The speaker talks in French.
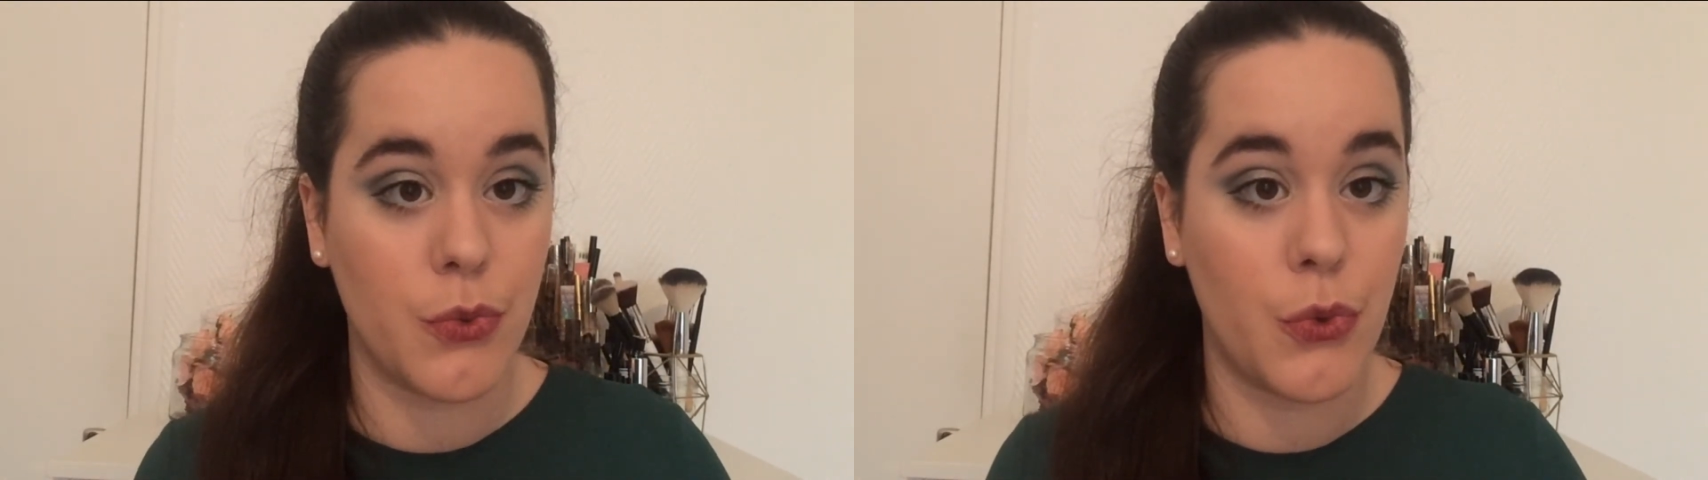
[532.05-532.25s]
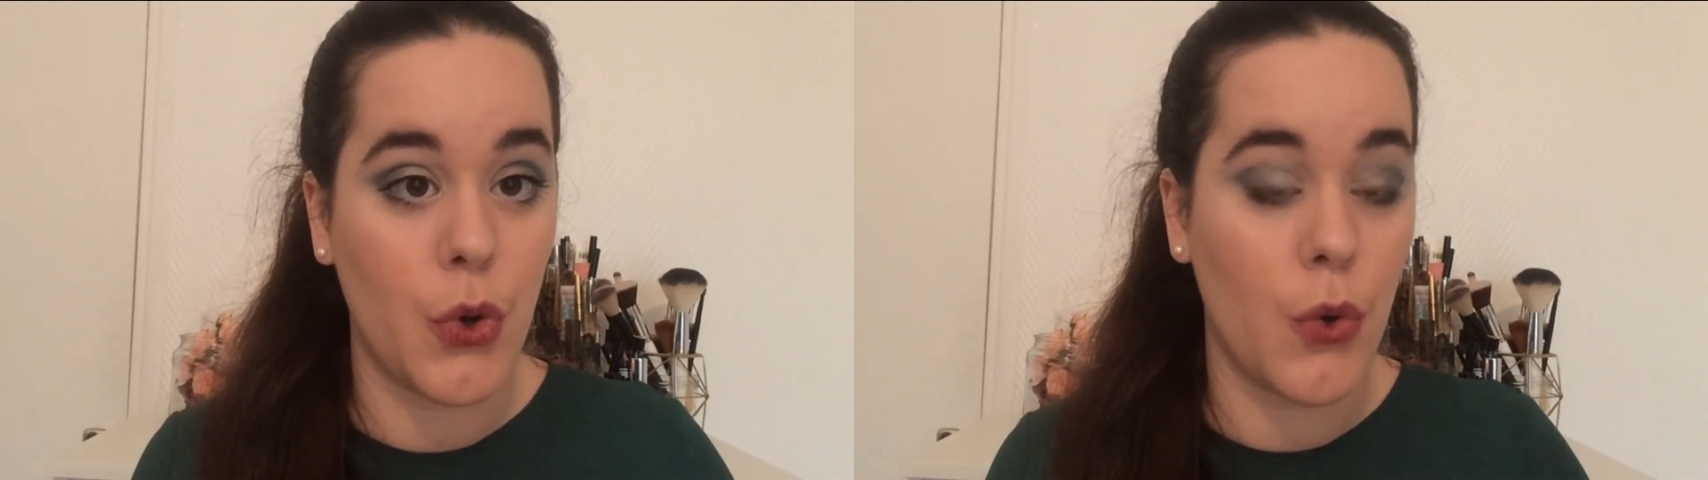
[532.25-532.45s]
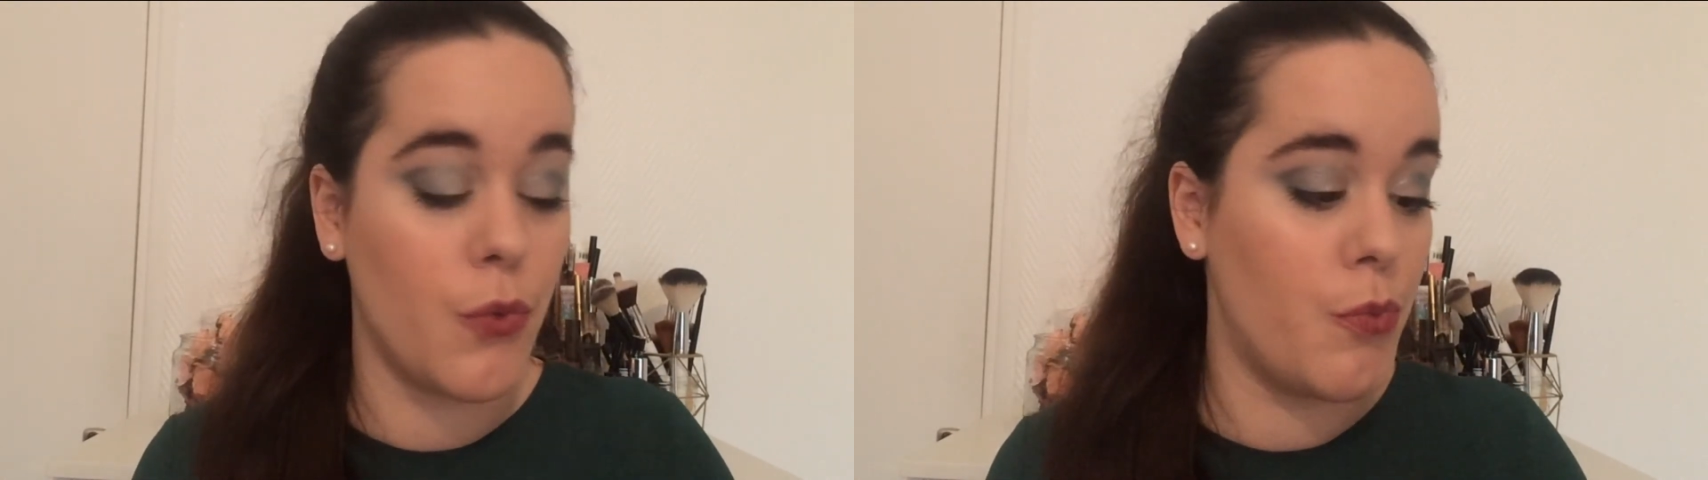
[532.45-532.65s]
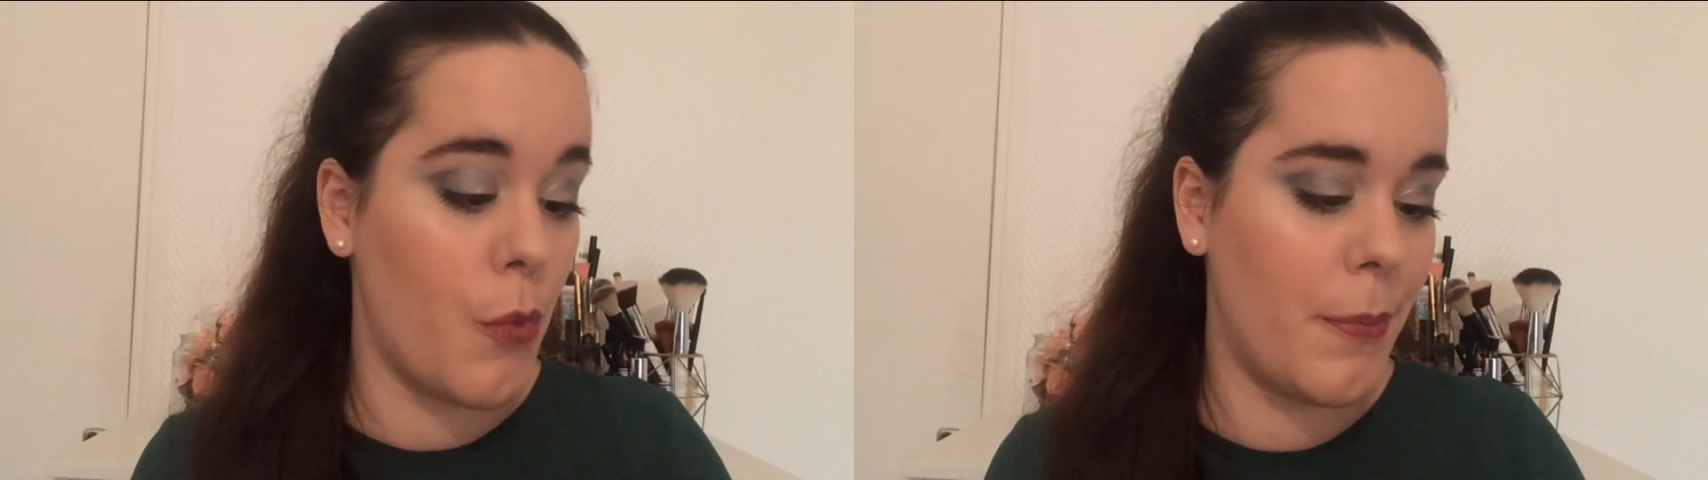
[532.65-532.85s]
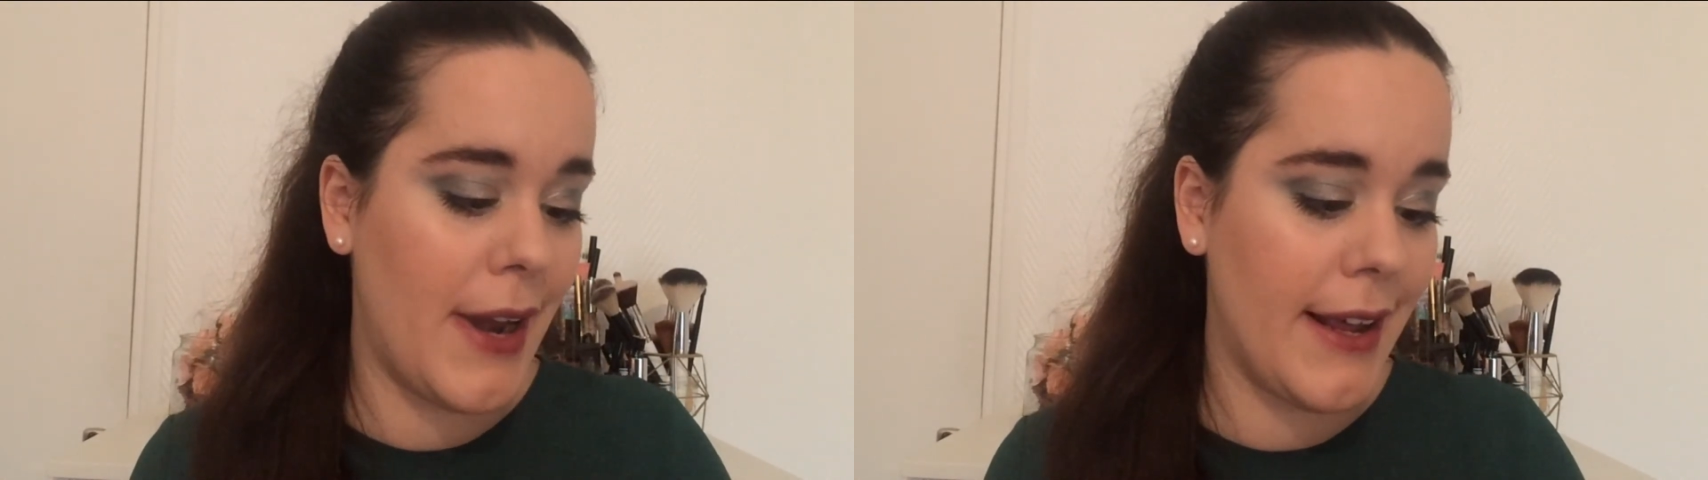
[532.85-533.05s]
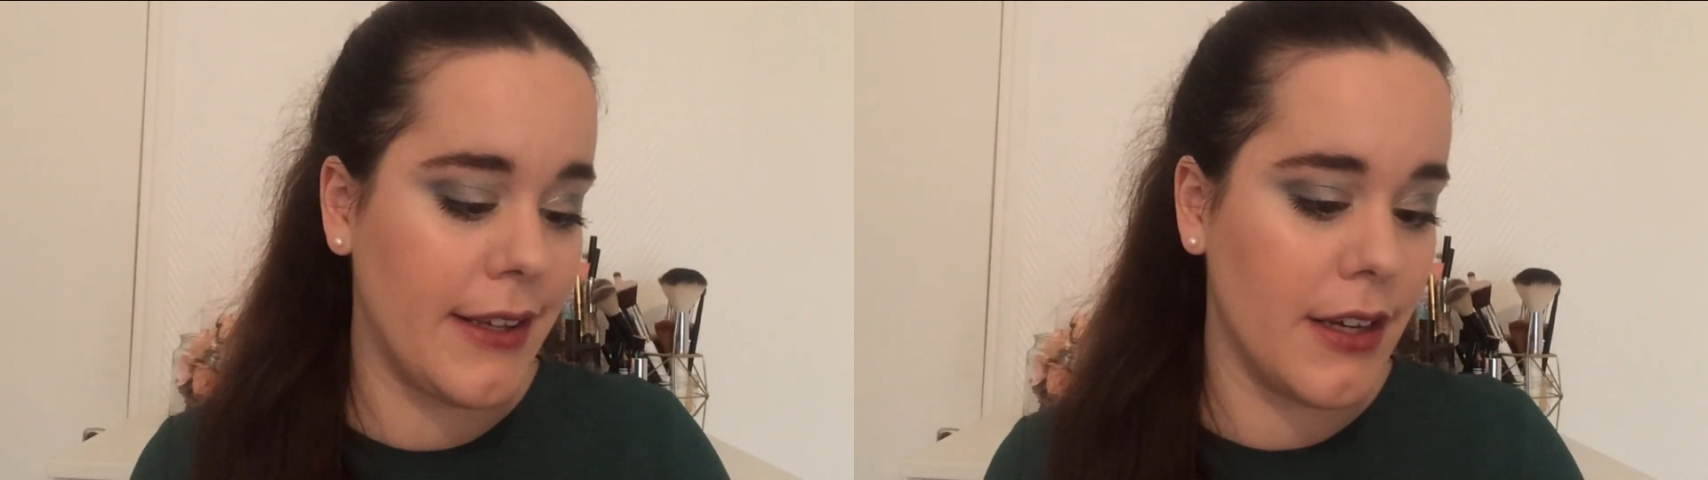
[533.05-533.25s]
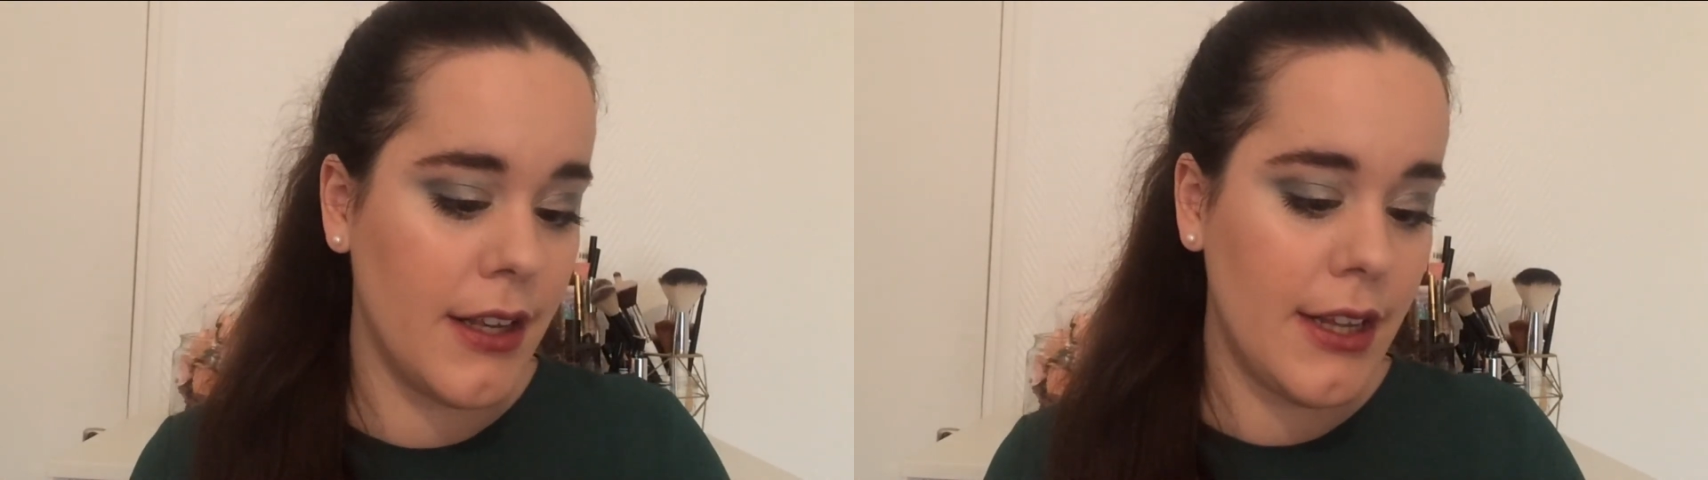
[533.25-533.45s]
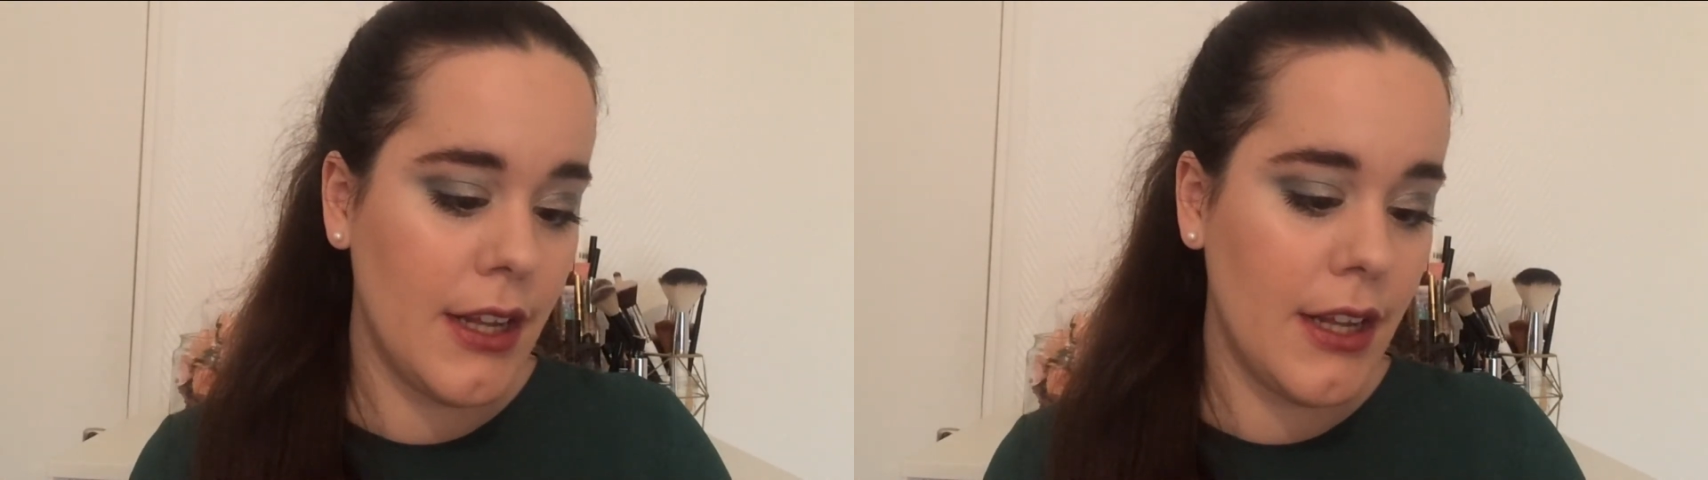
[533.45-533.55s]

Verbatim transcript: donc euh, bon, blague.